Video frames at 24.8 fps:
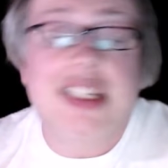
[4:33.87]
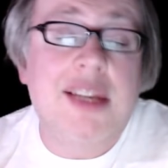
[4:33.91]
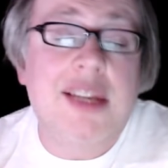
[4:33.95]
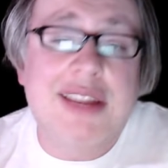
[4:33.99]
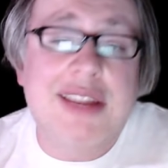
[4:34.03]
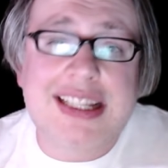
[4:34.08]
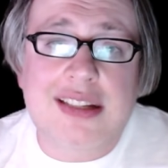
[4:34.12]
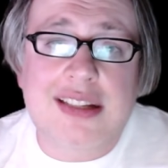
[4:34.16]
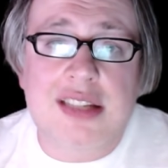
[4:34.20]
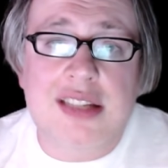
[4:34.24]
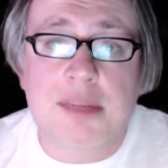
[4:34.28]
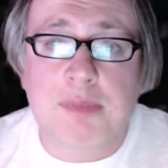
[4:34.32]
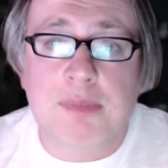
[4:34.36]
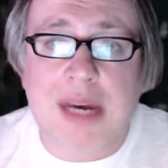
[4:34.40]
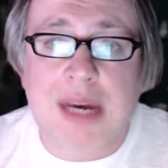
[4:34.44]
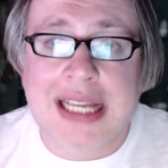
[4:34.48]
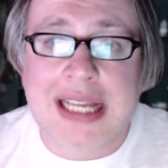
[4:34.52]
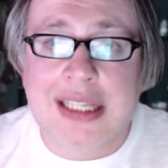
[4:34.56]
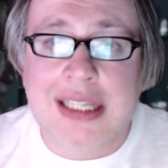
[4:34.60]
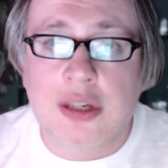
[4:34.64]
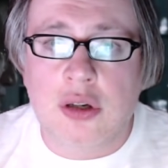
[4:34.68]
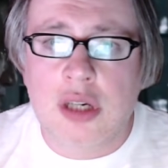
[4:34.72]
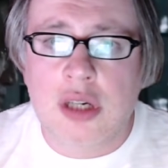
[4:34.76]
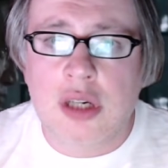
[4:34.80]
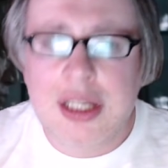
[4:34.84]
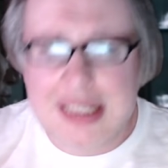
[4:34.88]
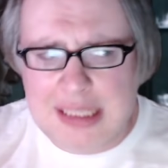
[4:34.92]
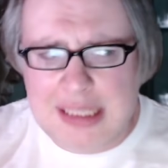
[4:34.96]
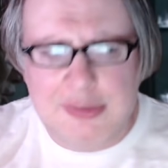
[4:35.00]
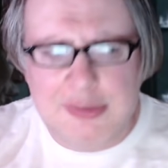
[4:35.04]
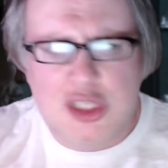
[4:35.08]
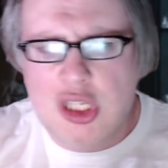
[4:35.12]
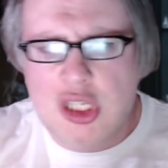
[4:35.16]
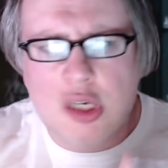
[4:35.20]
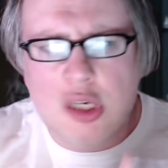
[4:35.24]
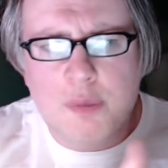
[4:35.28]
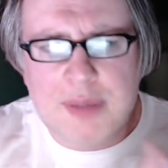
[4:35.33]
Diventa simpatico. Sta
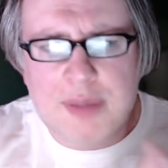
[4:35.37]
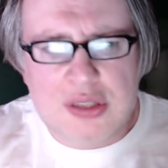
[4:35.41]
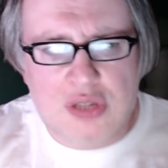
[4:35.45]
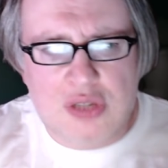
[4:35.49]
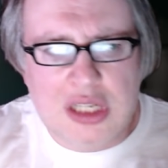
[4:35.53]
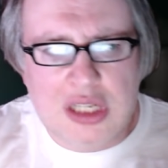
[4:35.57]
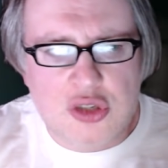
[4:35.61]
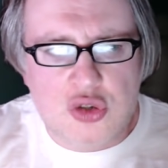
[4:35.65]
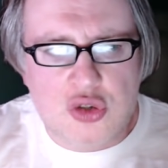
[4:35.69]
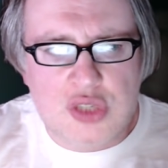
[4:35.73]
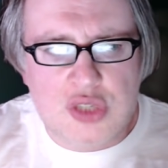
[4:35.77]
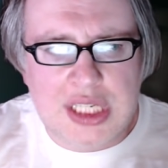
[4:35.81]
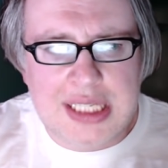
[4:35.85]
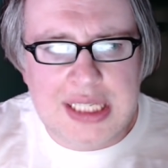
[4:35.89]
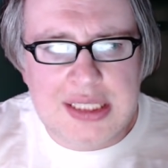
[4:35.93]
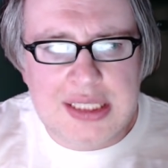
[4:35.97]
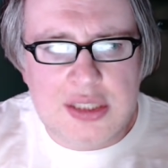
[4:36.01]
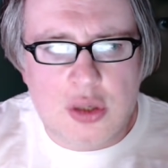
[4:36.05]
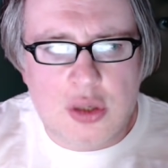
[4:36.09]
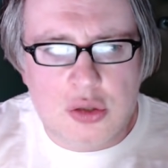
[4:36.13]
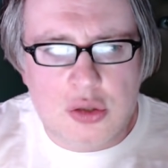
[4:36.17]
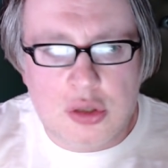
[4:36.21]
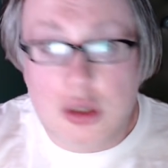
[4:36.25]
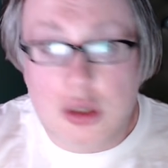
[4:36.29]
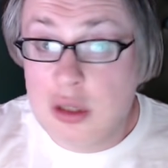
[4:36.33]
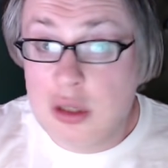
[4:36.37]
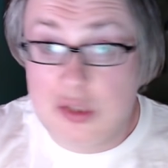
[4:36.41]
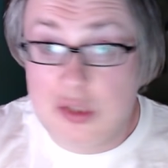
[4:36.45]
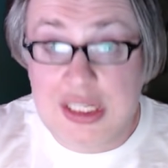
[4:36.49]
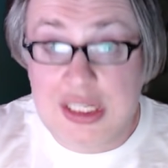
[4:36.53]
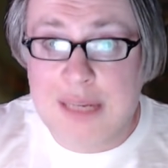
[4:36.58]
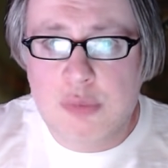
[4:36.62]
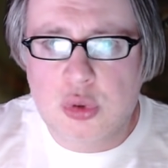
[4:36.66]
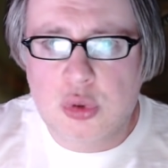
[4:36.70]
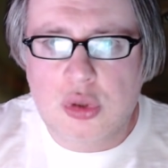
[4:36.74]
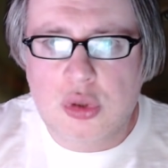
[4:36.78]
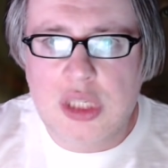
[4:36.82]
vicino a un personaggio silenzioso? Si
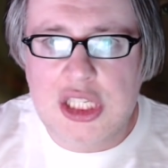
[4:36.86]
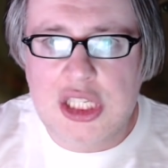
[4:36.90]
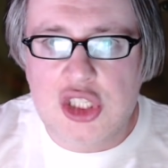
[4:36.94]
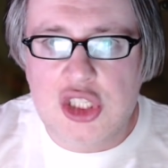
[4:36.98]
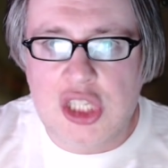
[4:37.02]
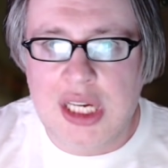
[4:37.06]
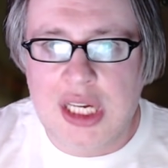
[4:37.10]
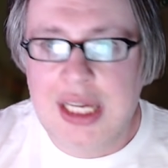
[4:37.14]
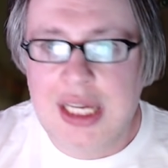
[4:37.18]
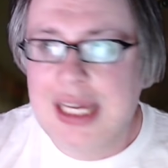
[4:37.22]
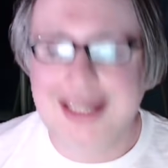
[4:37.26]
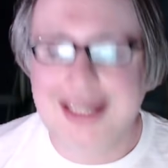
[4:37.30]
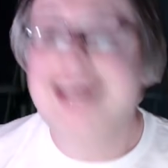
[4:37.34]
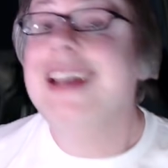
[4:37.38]
ammutolisce.